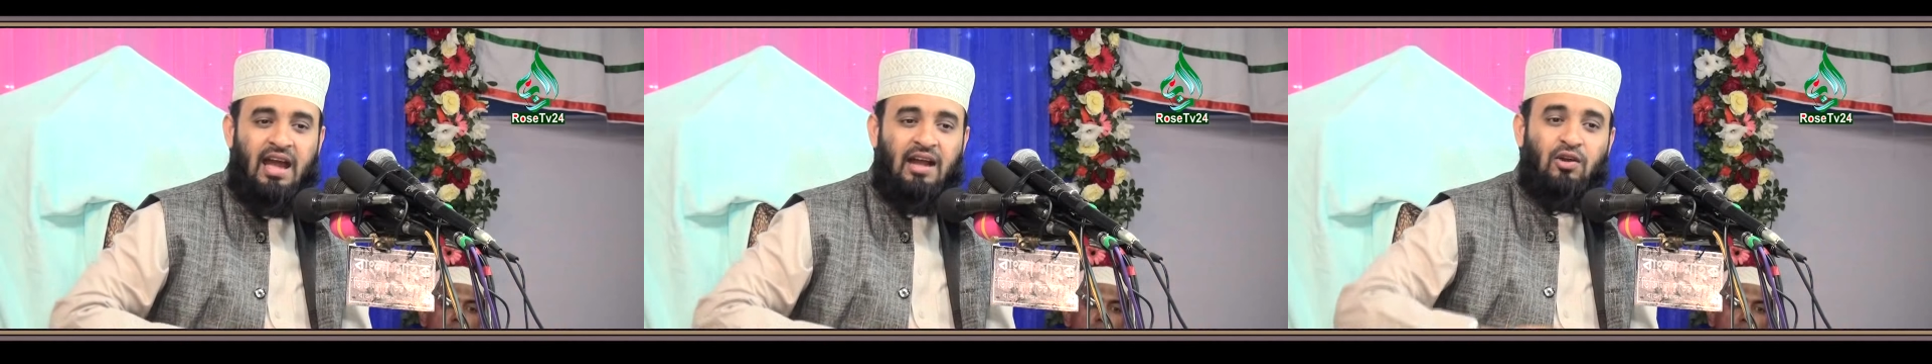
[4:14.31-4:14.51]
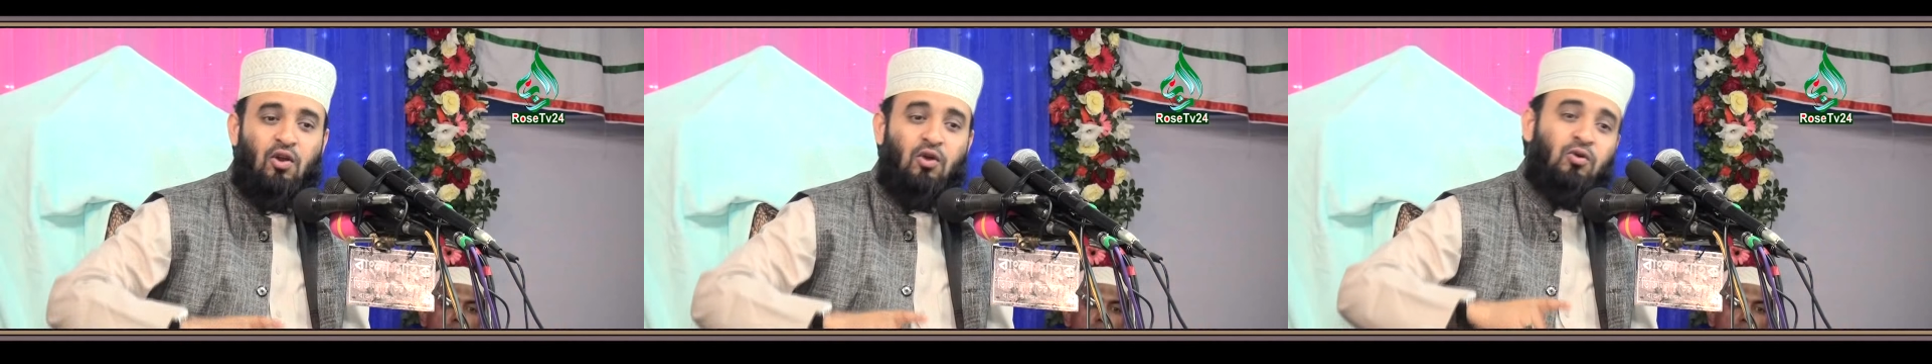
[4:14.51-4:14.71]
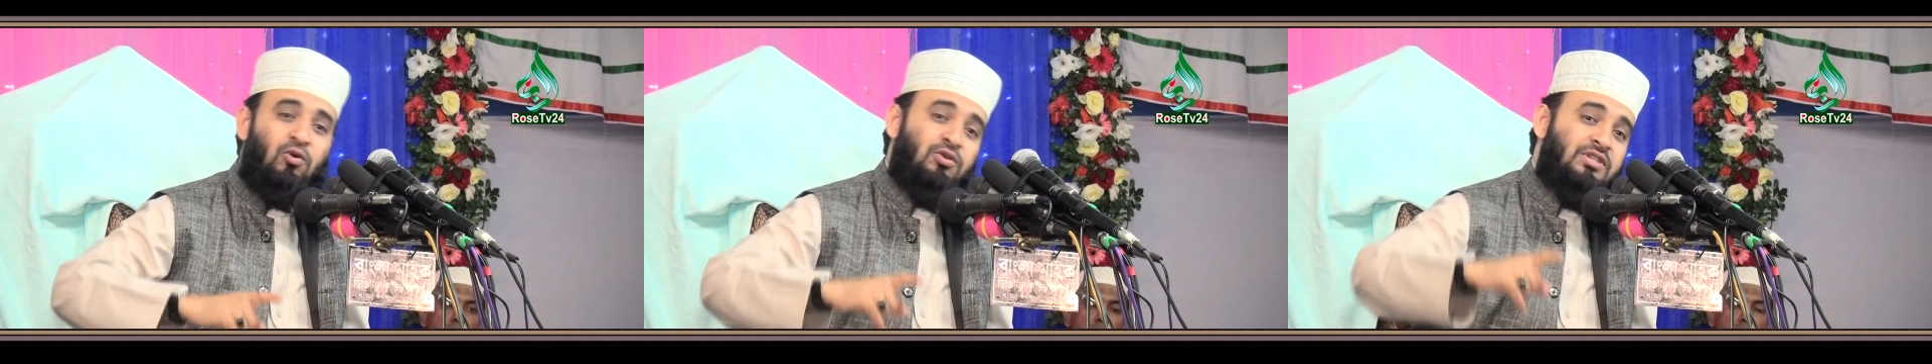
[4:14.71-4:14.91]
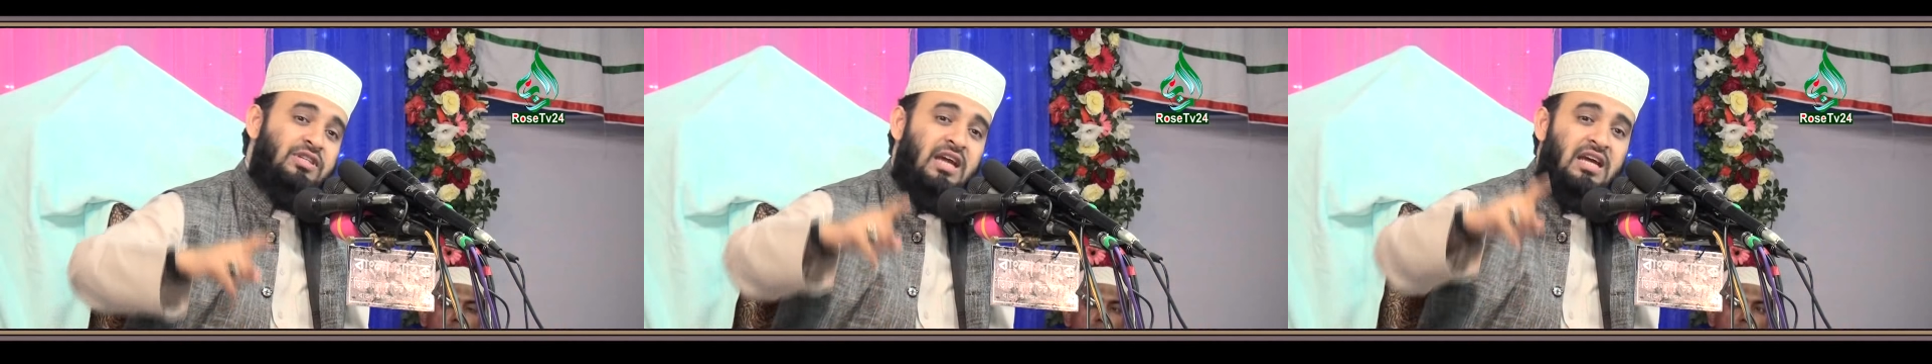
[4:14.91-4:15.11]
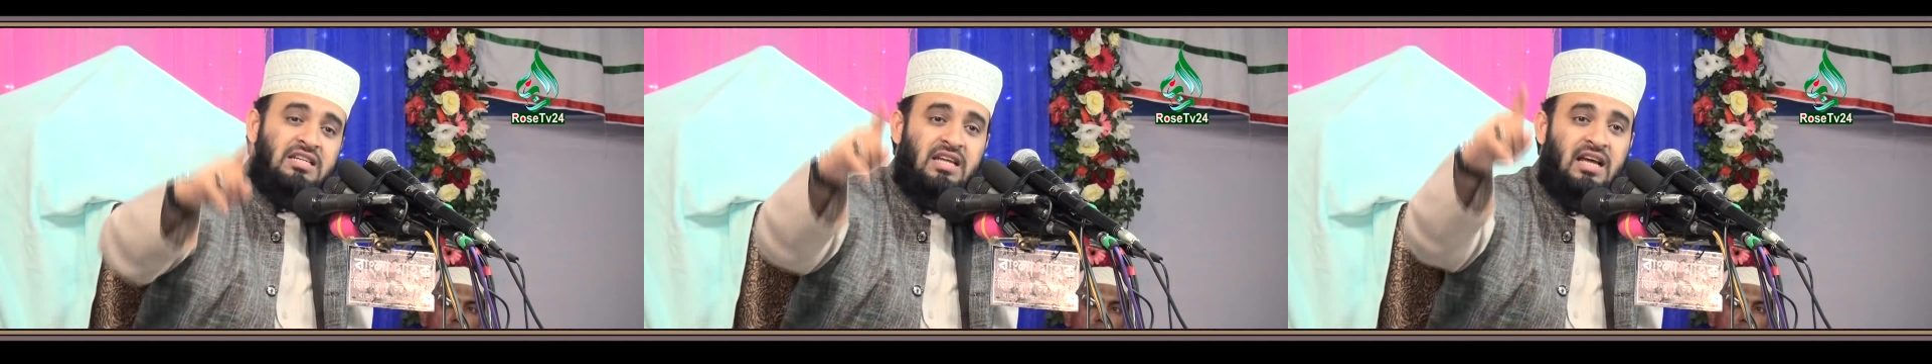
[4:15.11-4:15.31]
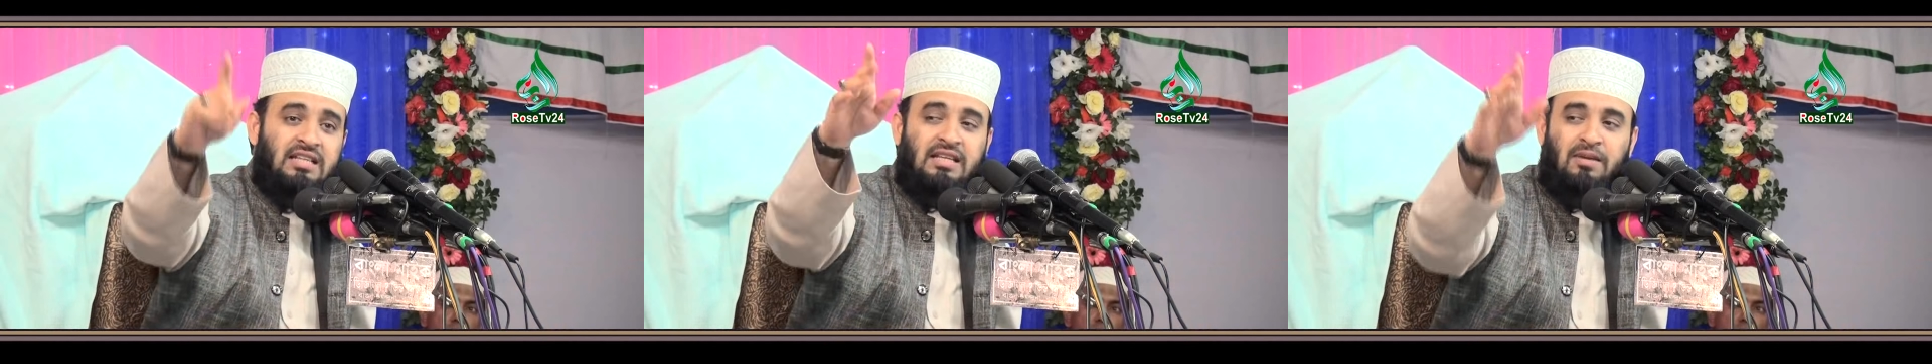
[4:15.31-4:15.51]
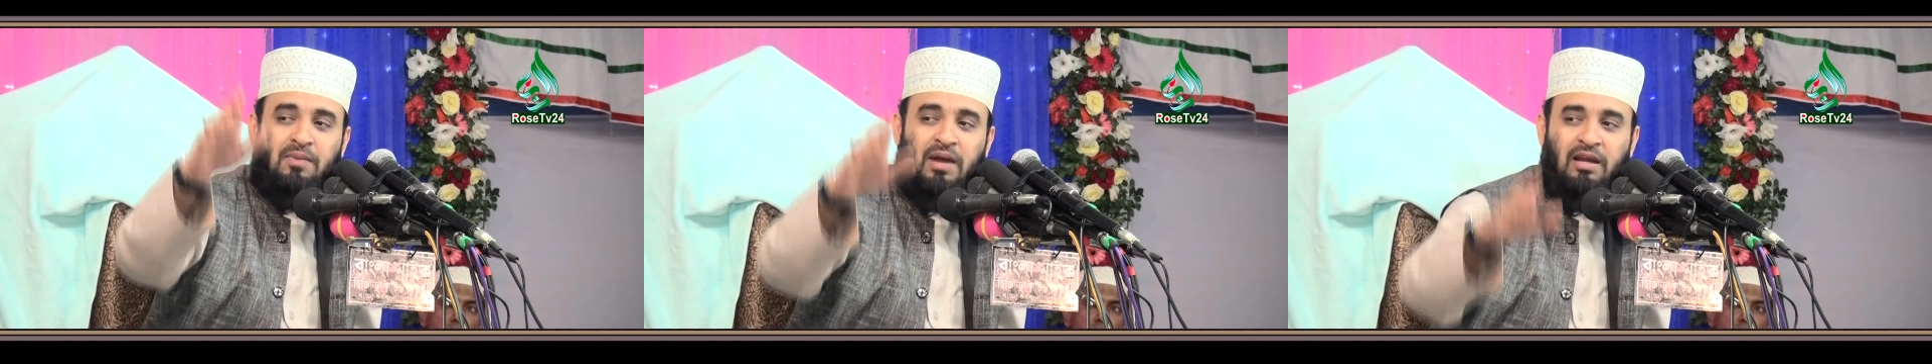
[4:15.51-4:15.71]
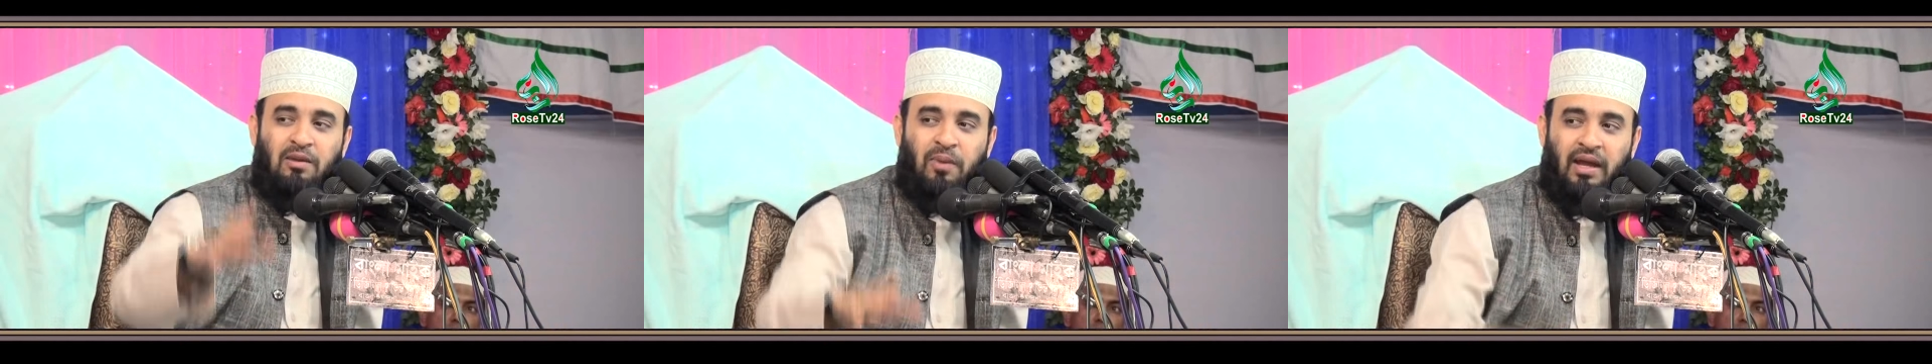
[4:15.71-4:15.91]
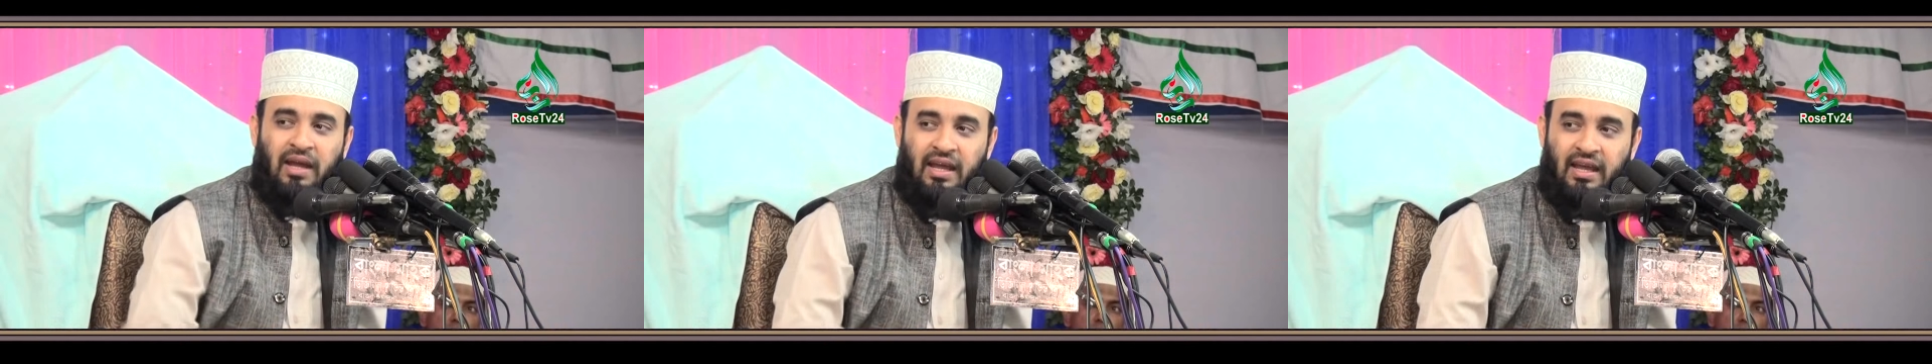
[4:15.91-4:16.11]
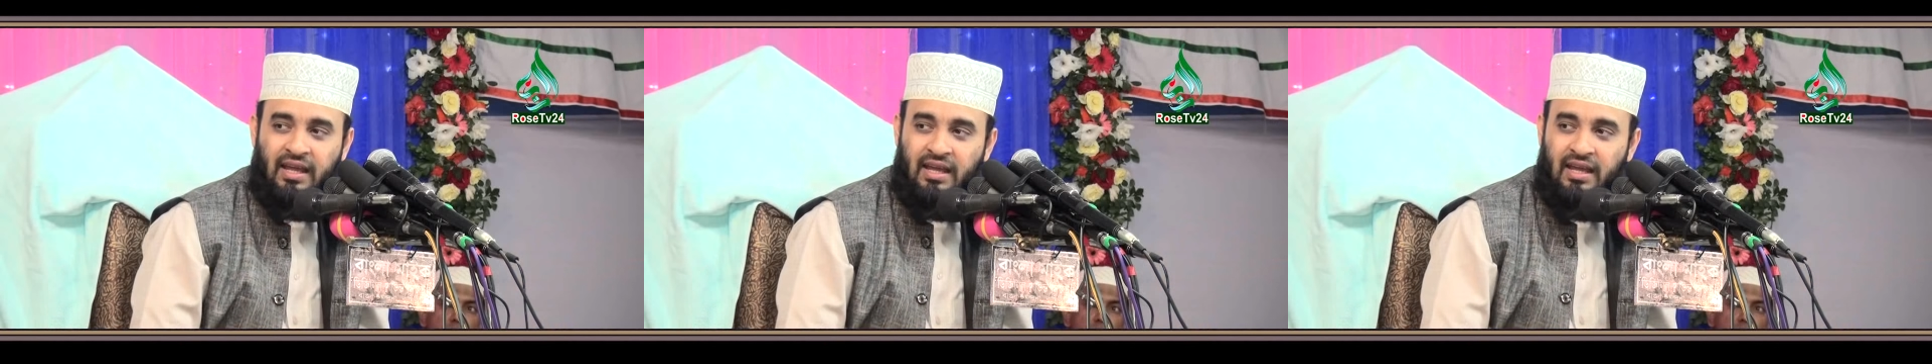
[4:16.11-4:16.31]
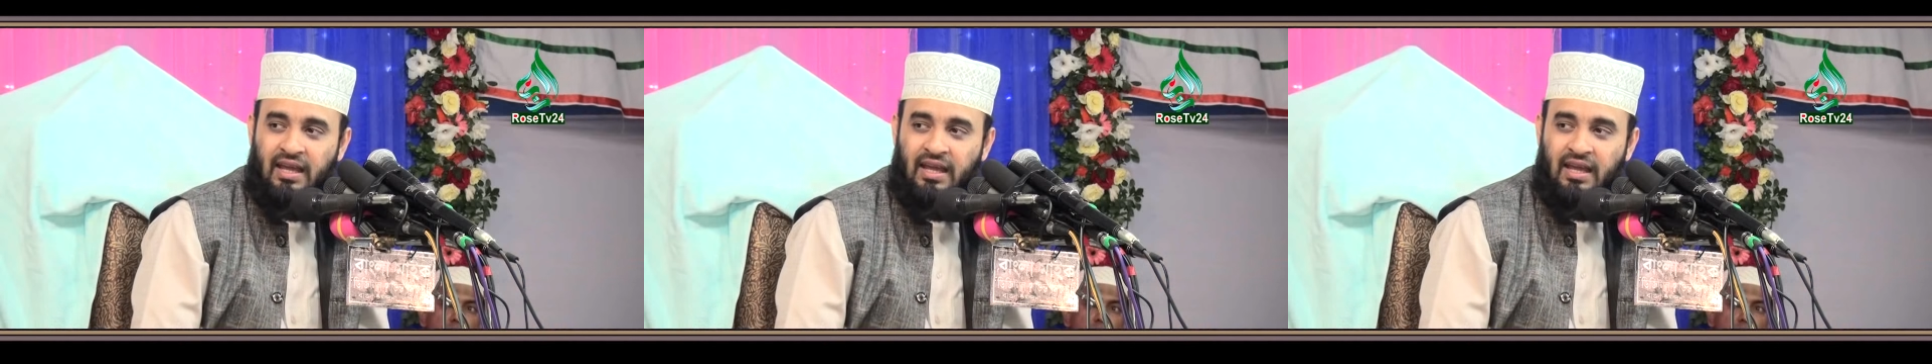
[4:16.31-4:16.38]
এক লক্ষ ছিয়াশি হাজার মাইল ব্যাগে